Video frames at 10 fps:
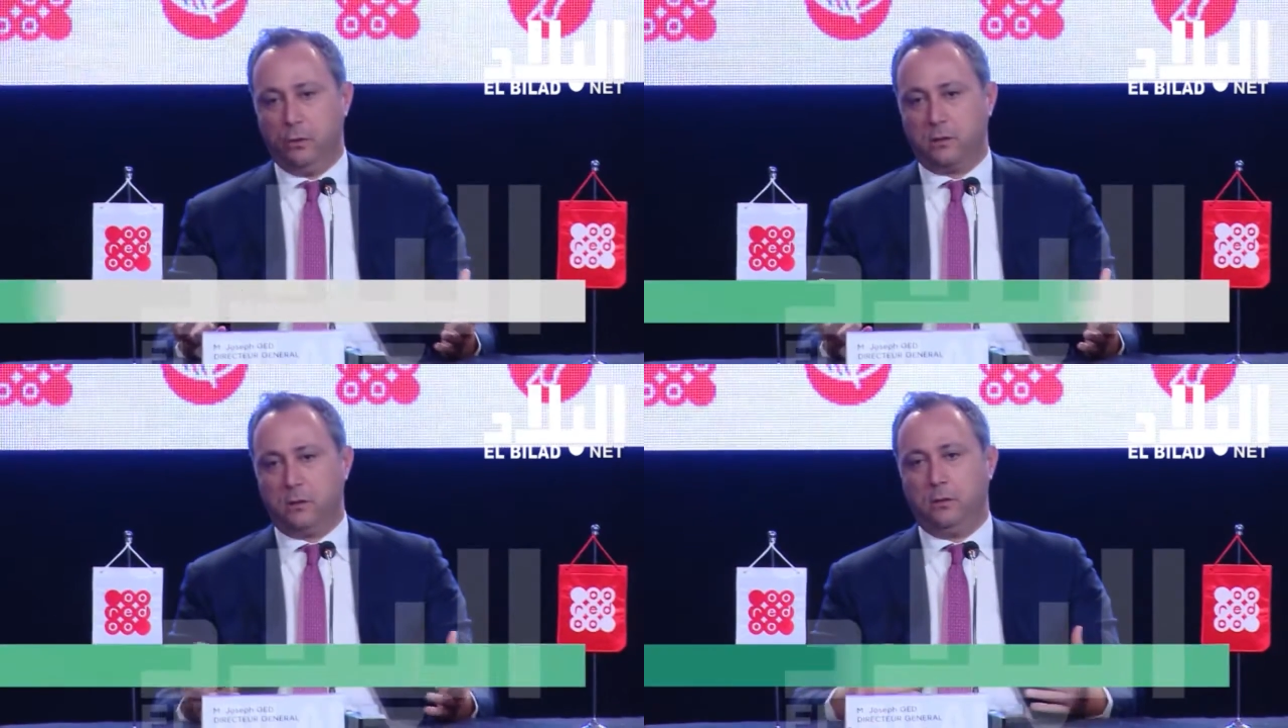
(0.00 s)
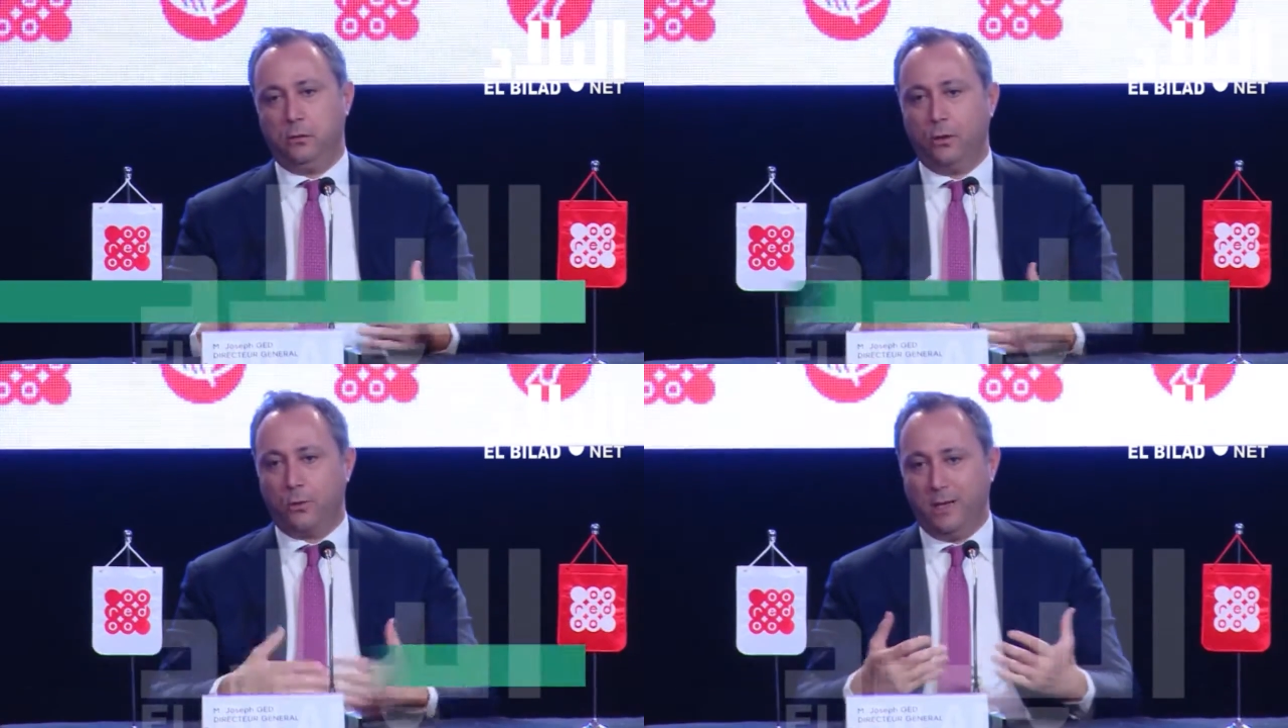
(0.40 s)
un temps
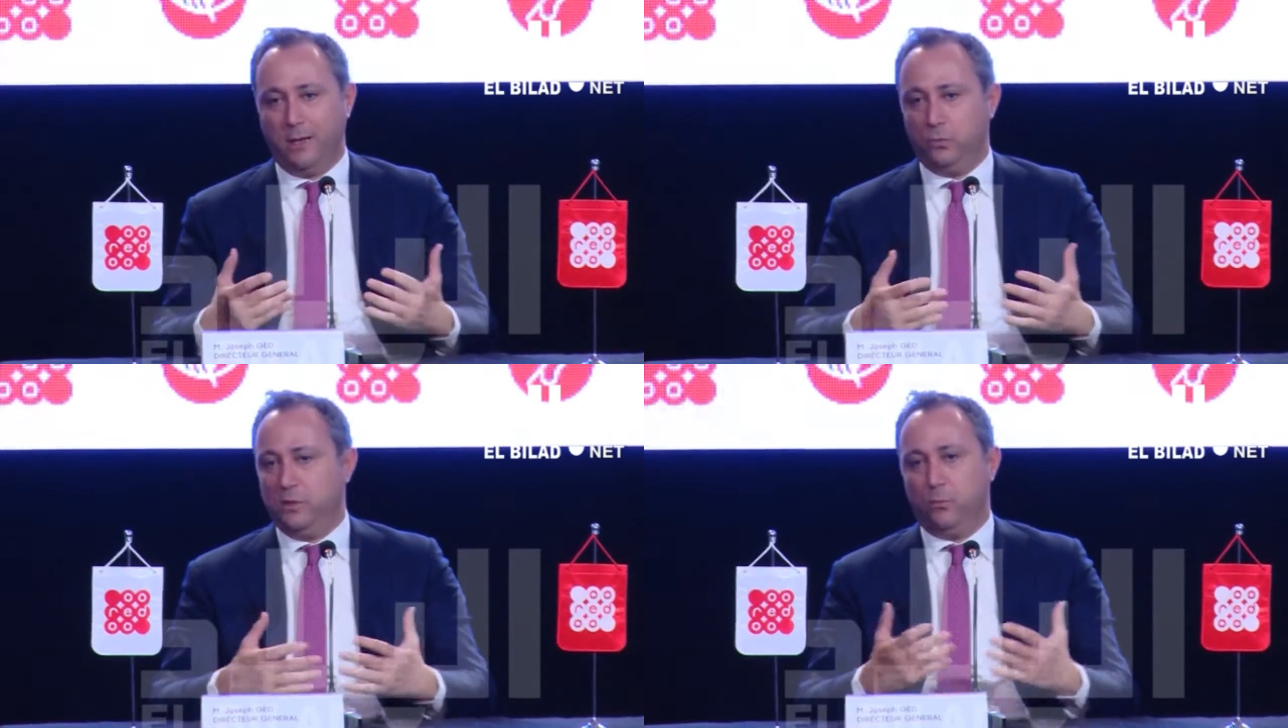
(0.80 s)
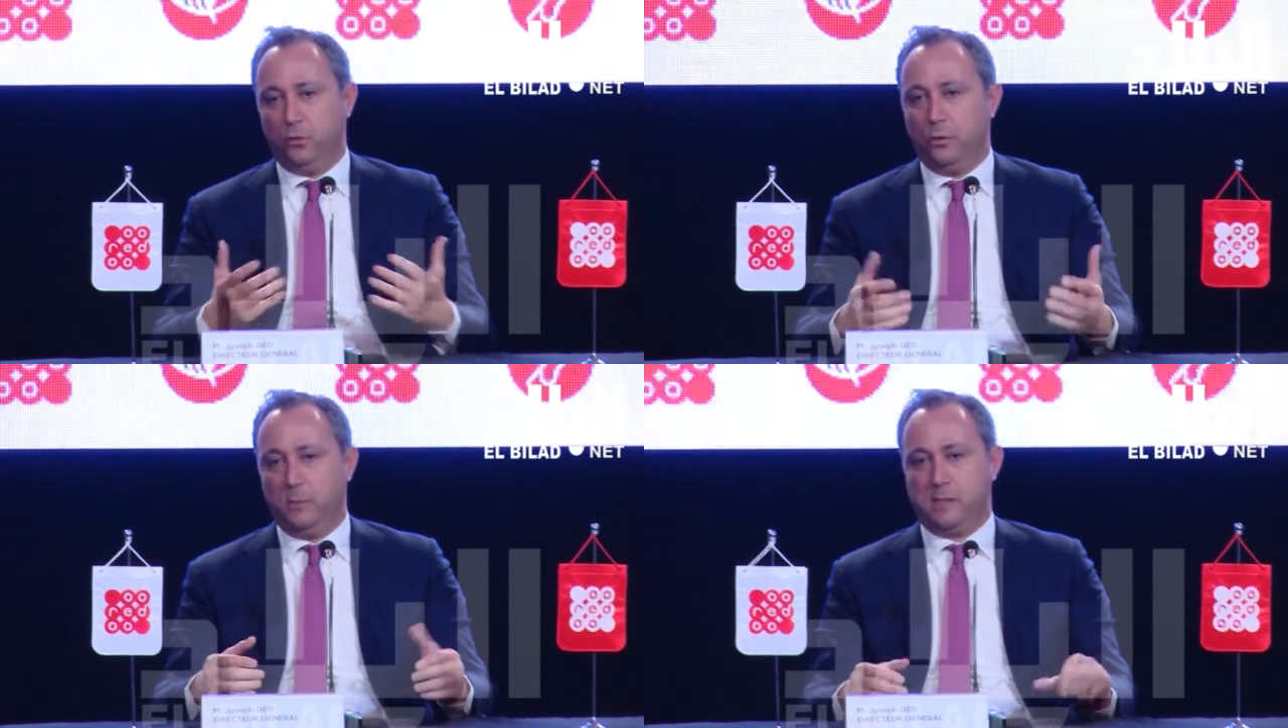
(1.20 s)
normal, ou début
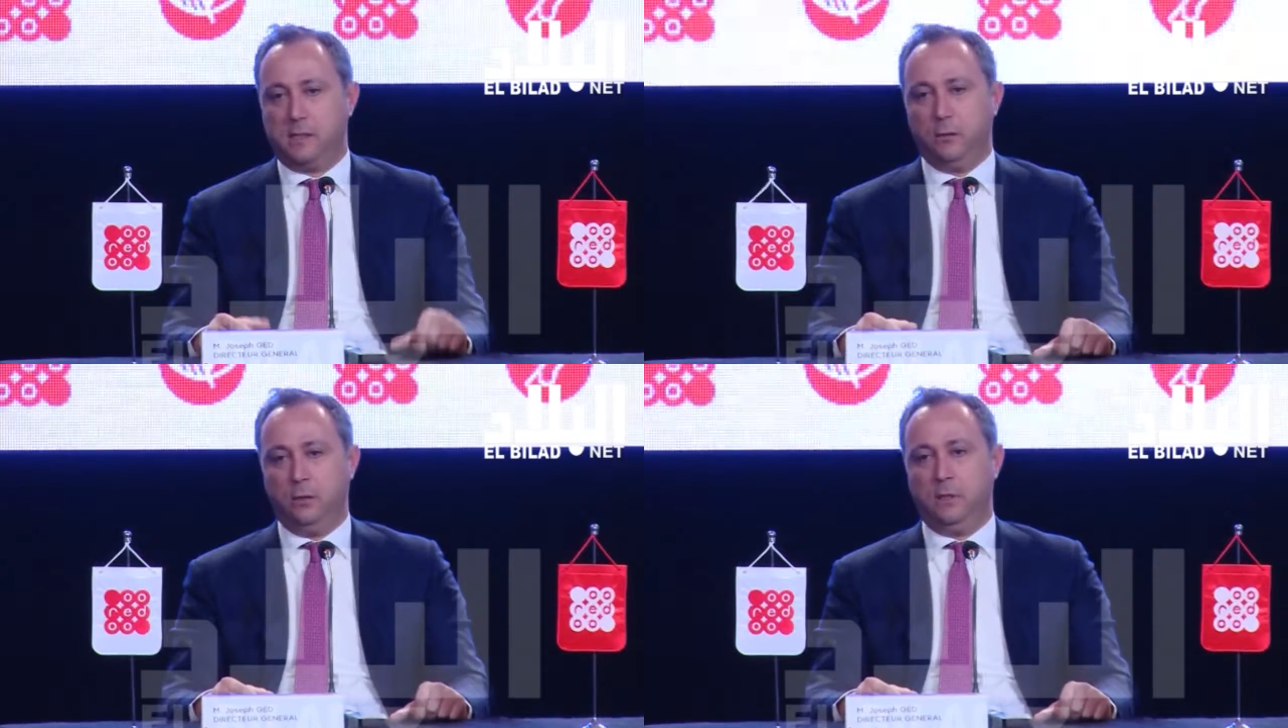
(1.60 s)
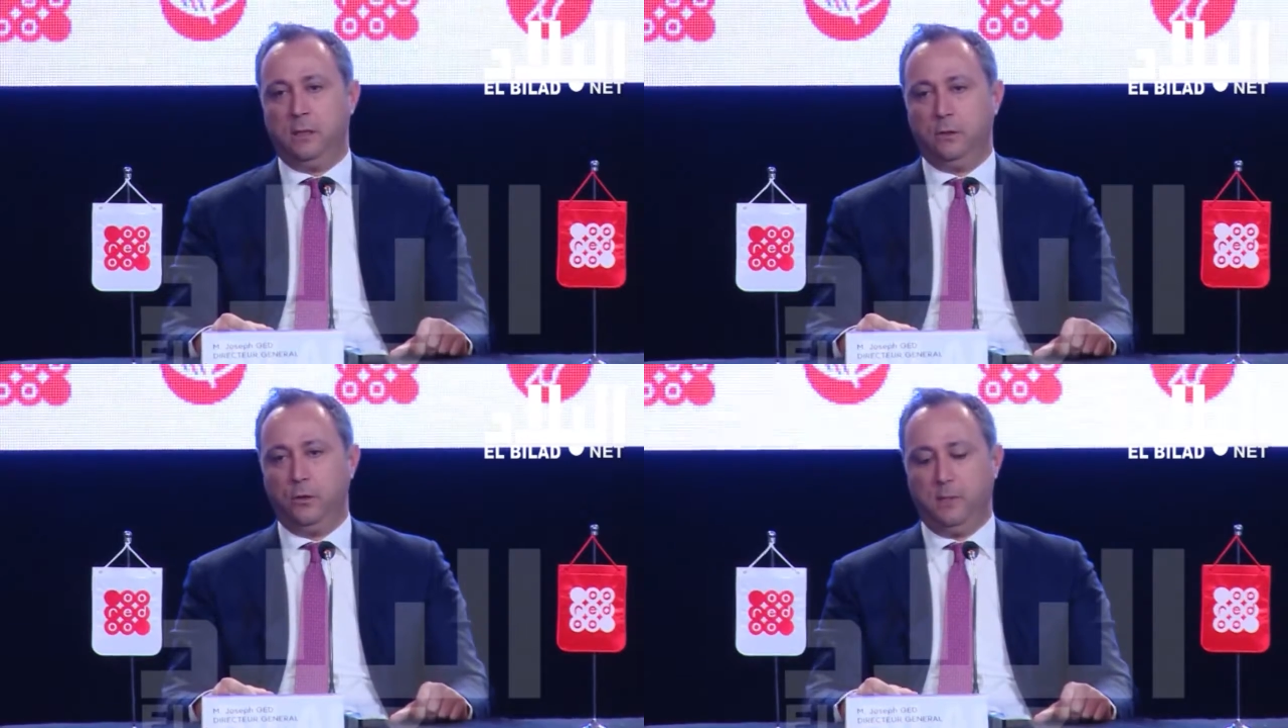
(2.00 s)

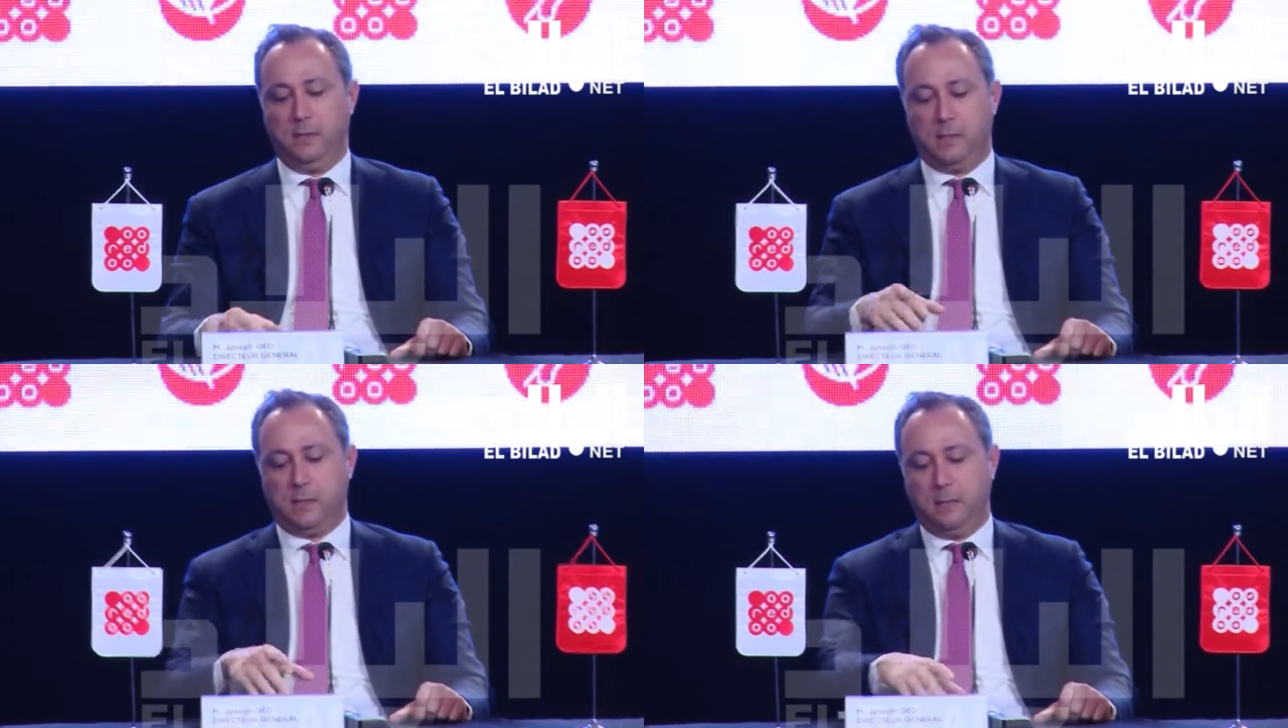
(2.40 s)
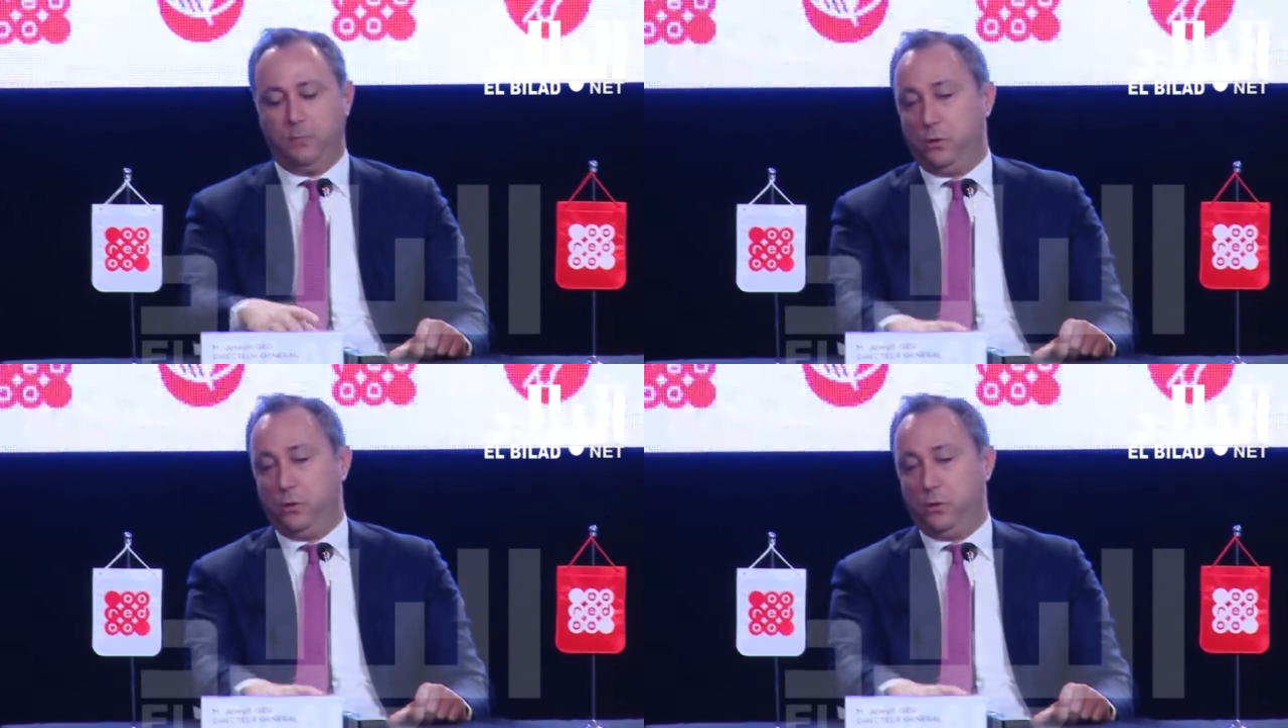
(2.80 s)
2017,